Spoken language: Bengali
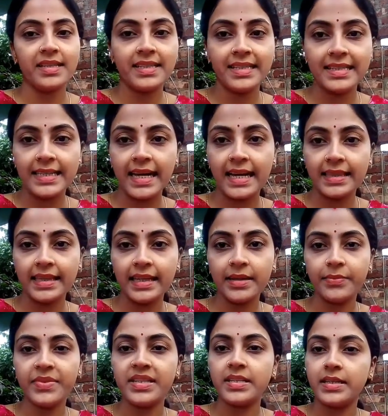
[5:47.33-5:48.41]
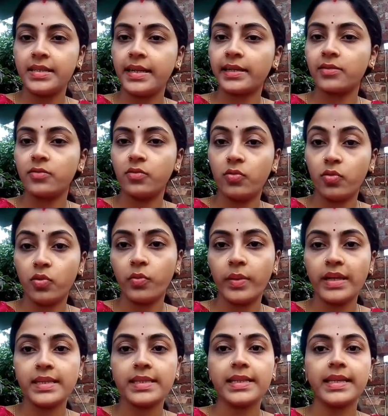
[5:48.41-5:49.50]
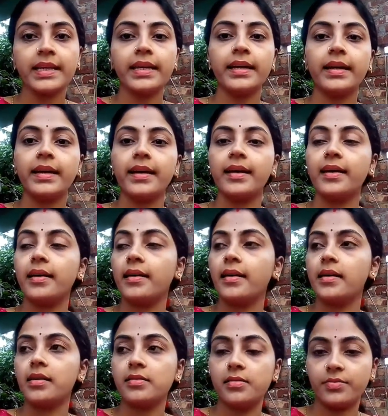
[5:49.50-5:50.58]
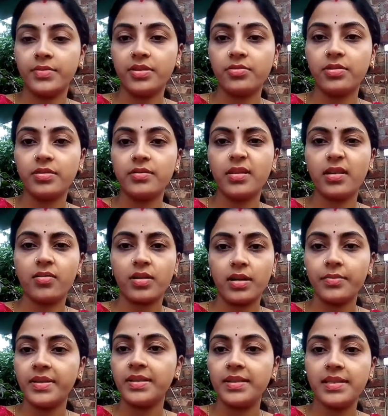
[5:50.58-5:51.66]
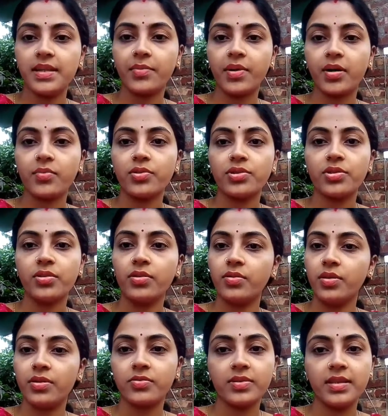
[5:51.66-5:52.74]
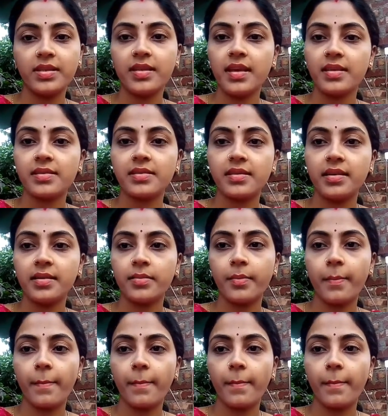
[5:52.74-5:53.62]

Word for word: এসে ছাদে বৃষ্টিটা একটু কমেছে আর আমি ওই যে কটা ভিজে জামা কাপড় ছিল ওইগুলো একটু দিতে এসছি